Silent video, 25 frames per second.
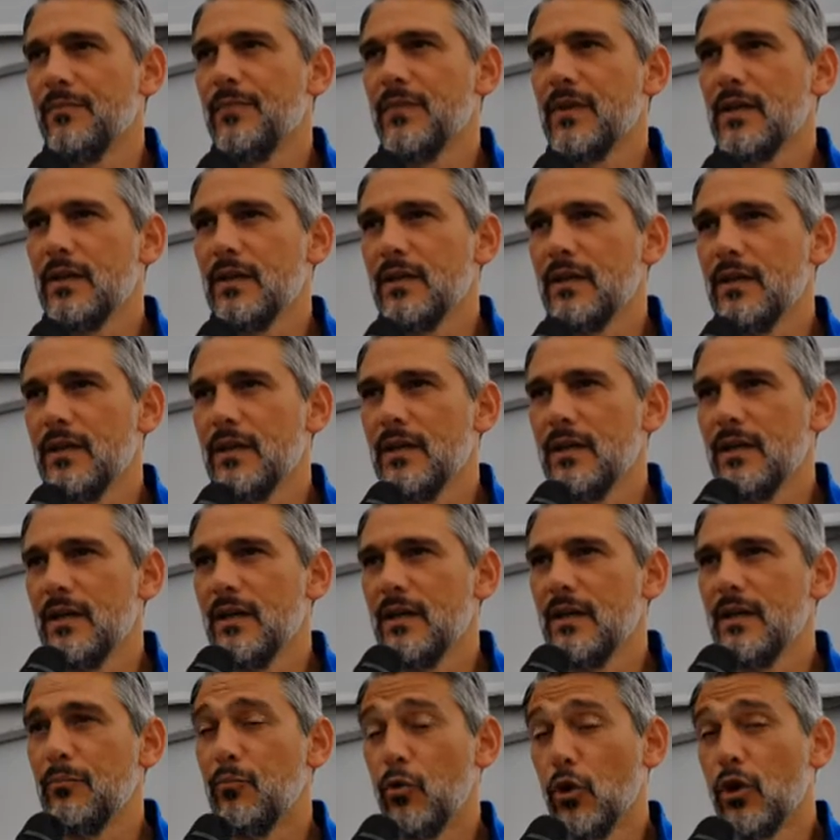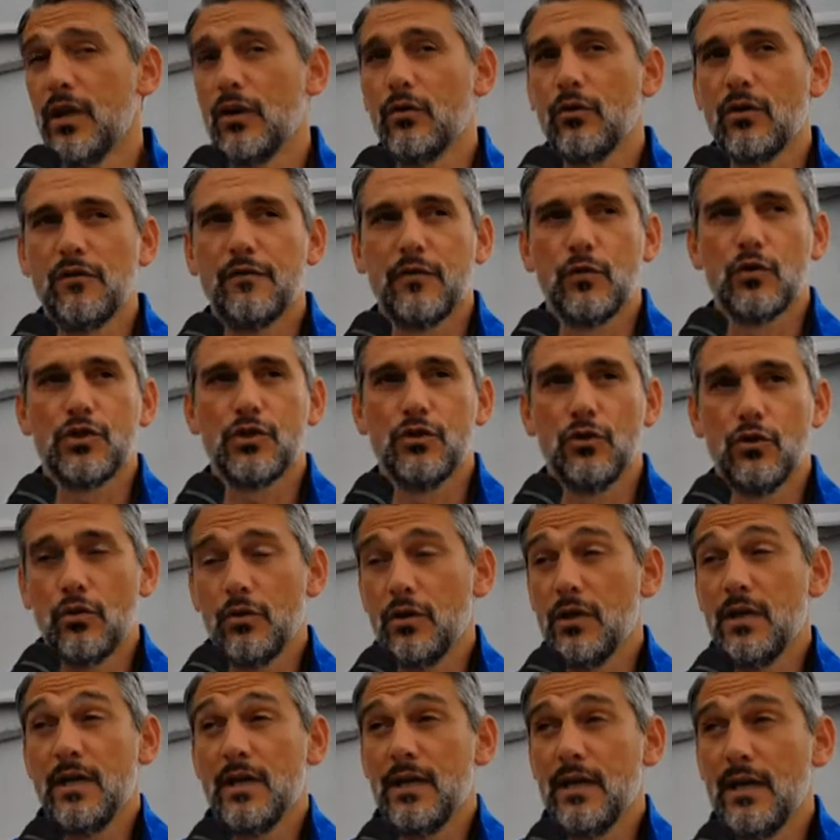Eh, poi credo che il
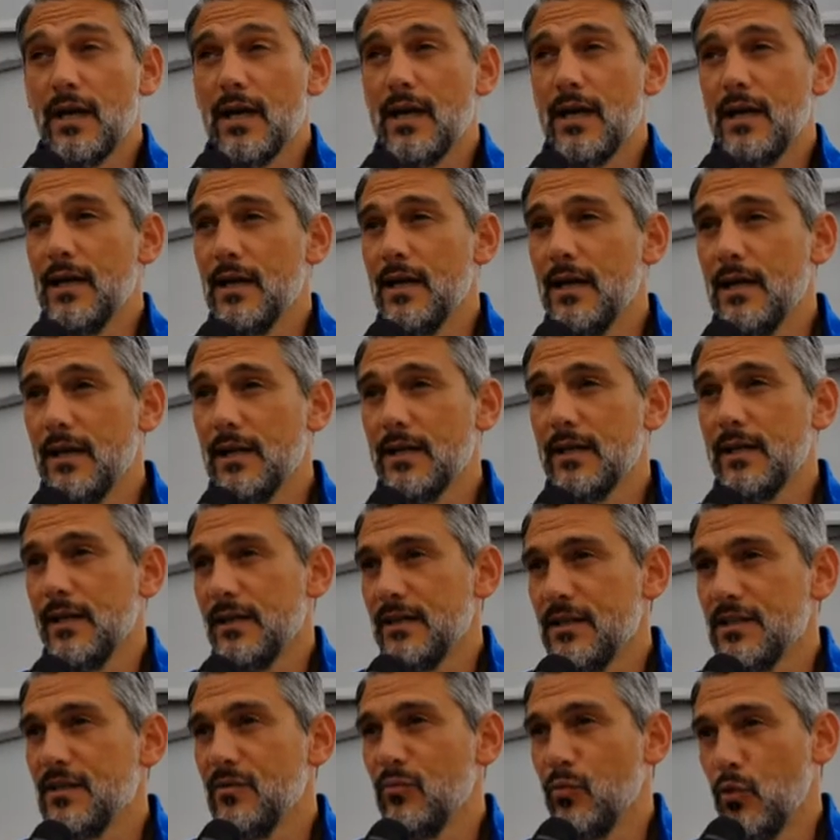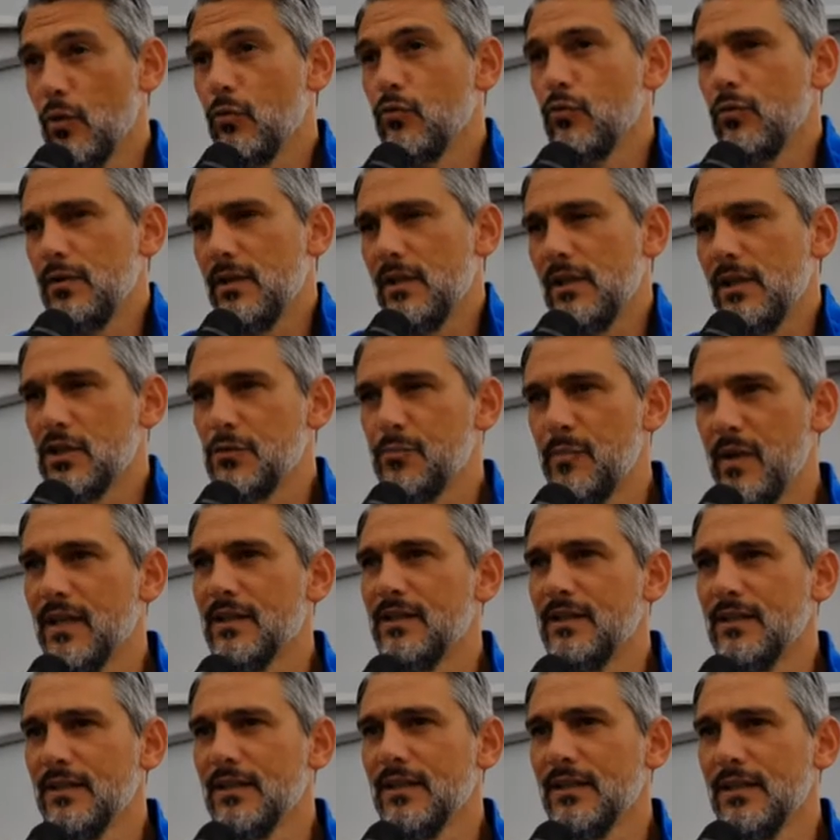Frosinone ha, che ad esempio è uno degli
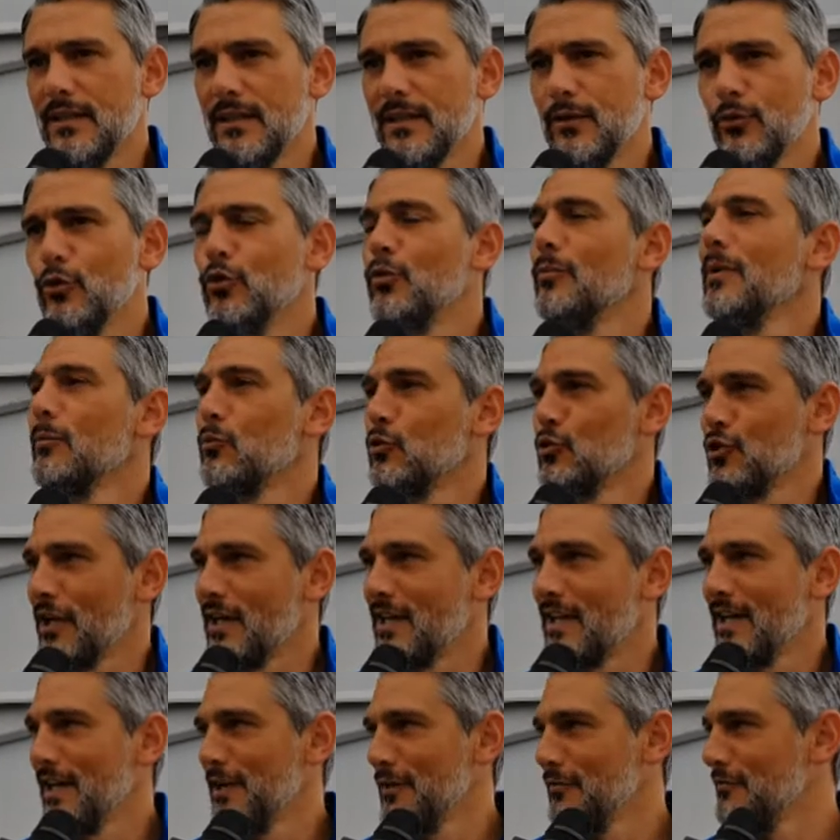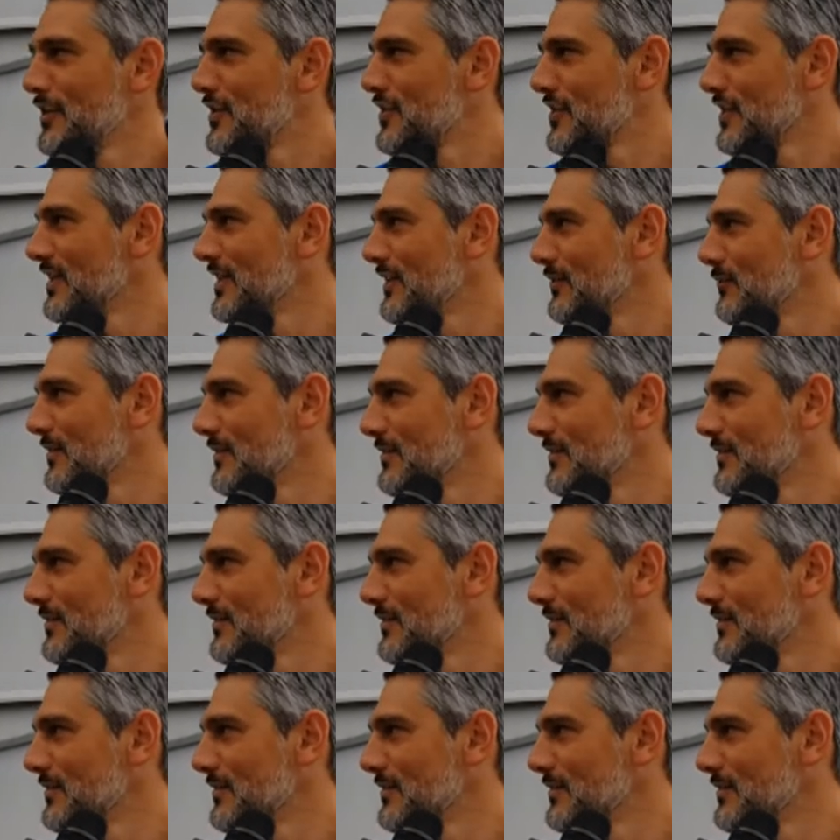aspetti che noi dobbiamo cercare invece di,